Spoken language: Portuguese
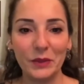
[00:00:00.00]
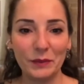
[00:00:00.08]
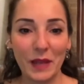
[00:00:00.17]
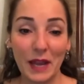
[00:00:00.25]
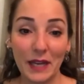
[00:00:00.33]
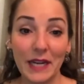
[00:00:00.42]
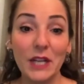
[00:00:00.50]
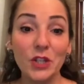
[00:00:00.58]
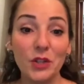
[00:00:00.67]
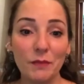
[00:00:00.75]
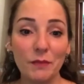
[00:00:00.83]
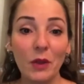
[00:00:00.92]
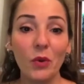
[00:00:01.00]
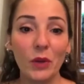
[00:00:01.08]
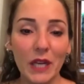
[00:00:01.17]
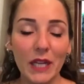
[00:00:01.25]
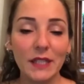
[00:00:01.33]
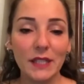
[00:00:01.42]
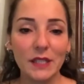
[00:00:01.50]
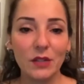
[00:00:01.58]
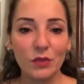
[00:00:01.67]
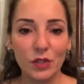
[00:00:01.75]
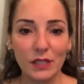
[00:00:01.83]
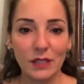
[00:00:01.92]
A grande maioria das
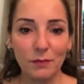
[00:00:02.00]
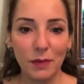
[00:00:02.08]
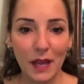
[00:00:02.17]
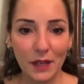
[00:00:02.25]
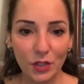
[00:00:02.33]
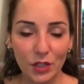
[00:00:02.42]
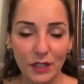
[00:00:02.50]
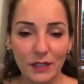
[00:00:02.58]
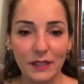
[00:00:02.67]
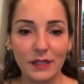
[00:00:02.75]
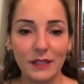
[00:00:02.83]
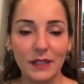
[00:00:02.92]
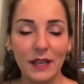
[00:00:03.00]
cirurgias plásticas,